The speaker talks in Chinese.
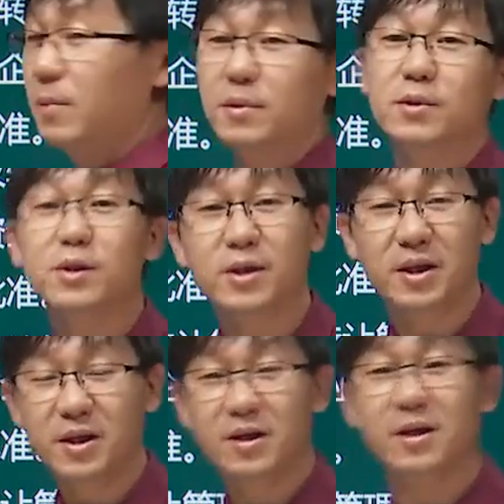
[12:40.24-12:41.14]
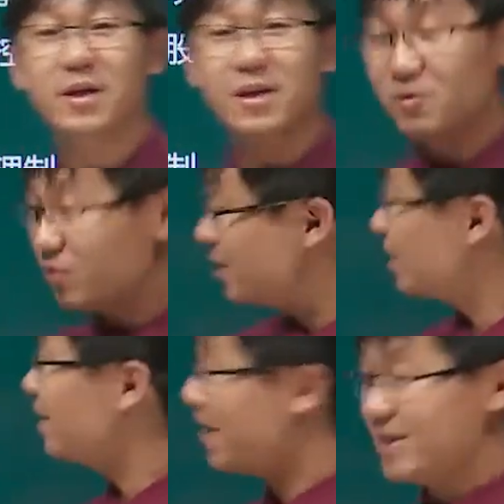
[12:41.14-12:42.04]
啊，这是一个非常
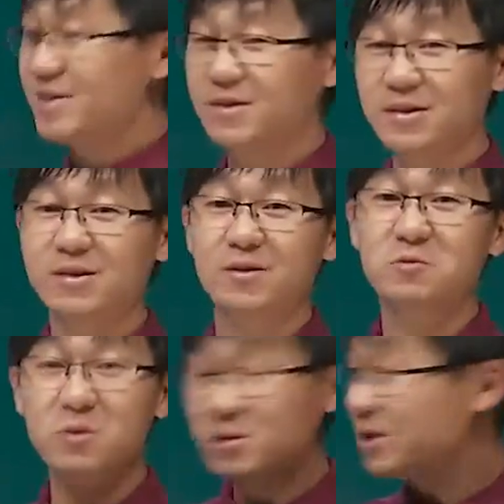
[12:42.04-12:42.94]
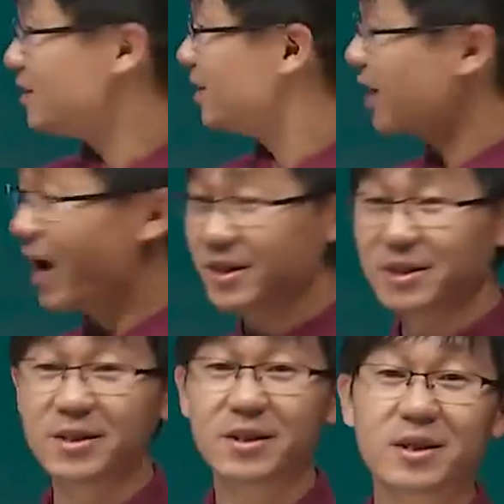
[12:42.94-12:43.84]
典型的国有企业，它
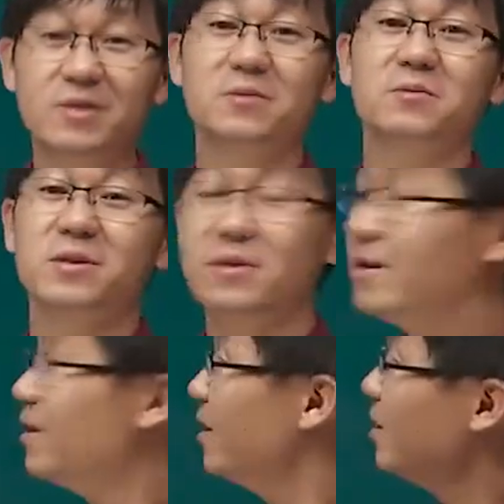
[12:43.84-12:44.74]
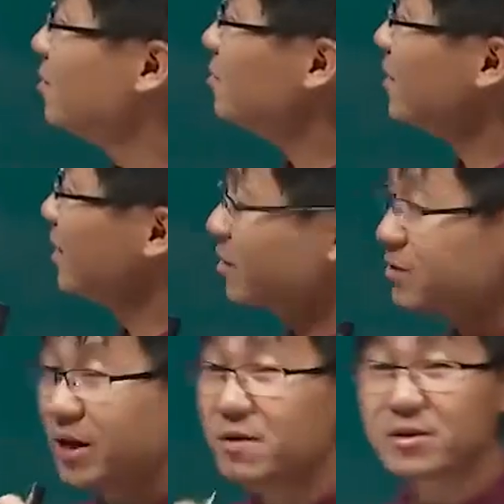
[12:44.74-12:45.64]
是一个上市公司。如果你要
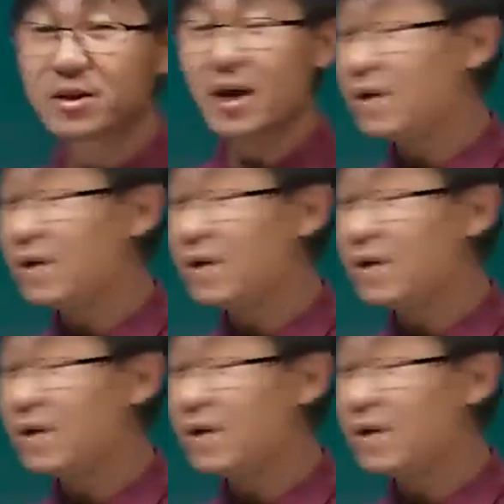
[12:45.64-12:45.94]
去摁这个